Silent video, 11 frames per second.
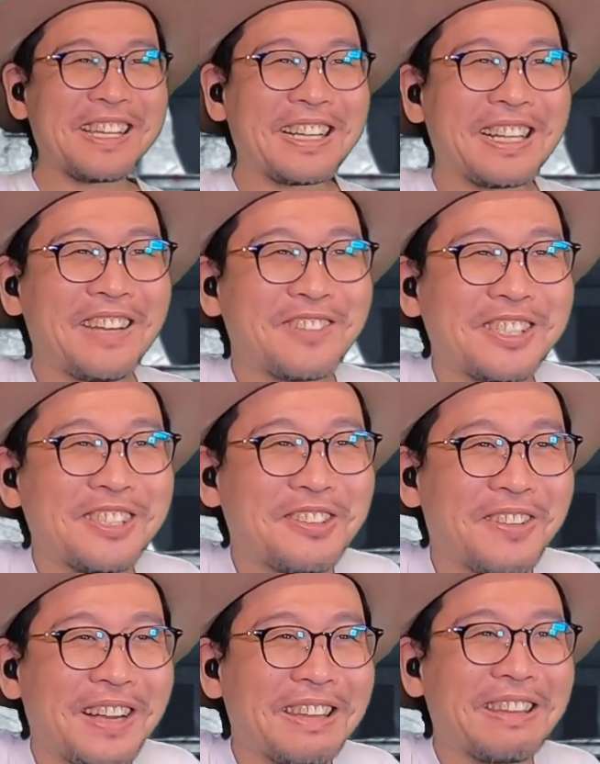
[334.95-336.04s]
前回もす
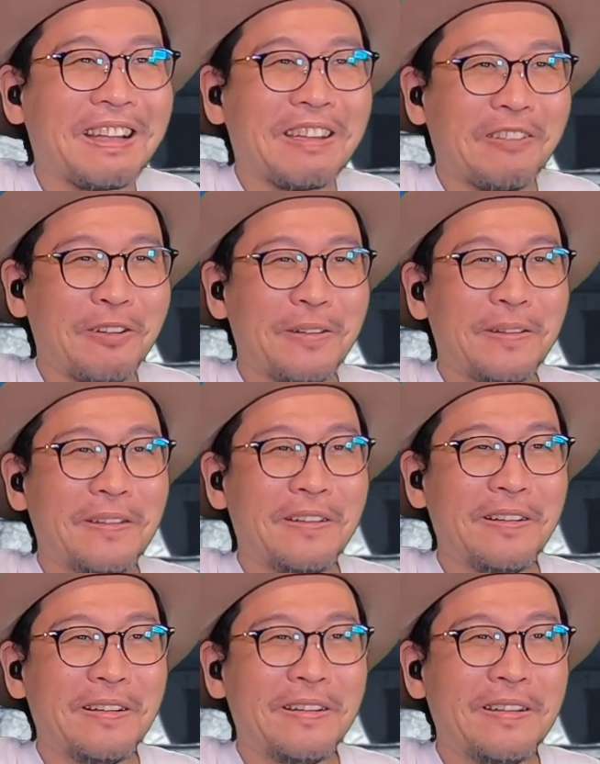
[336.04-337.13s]
ごかったけど。
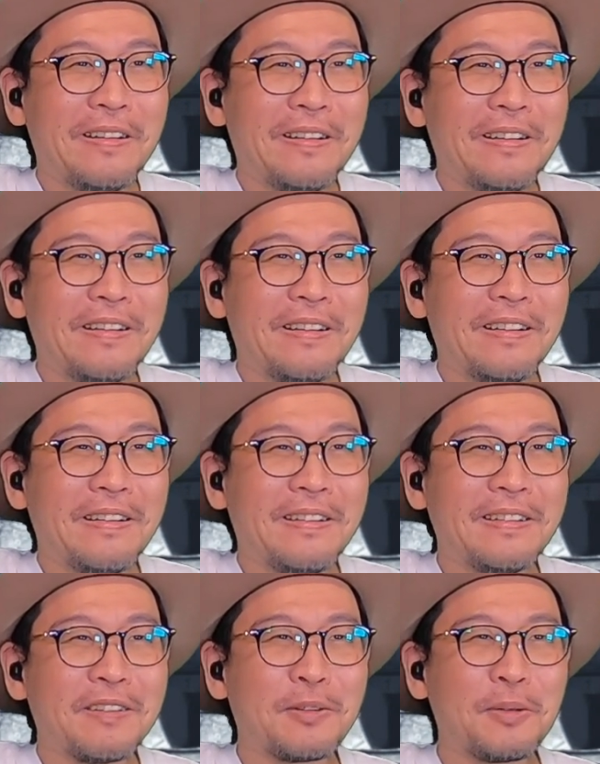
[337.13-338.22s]

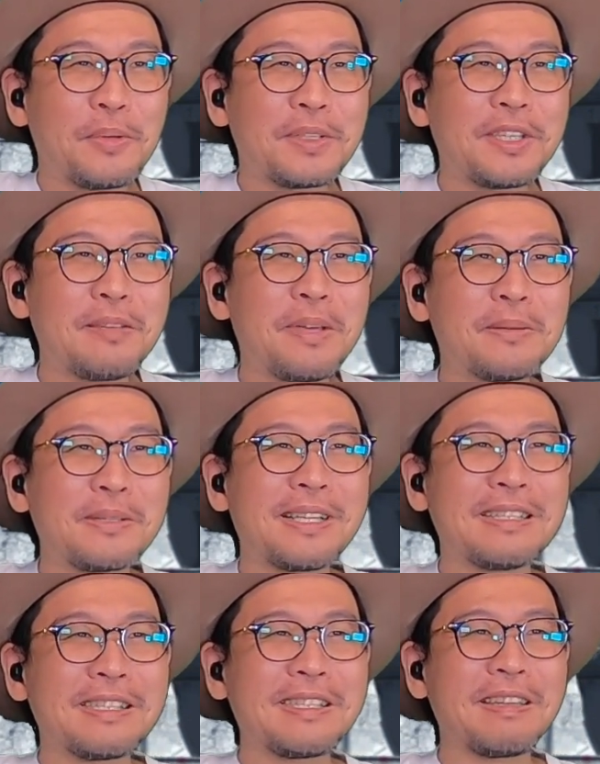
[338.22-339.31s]
いや、今度は姫野
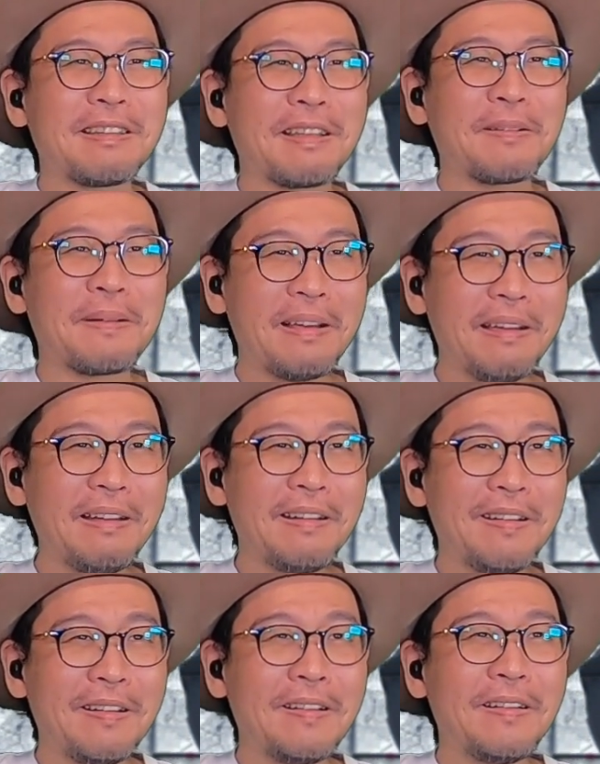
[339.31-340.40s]
さん視点なのね。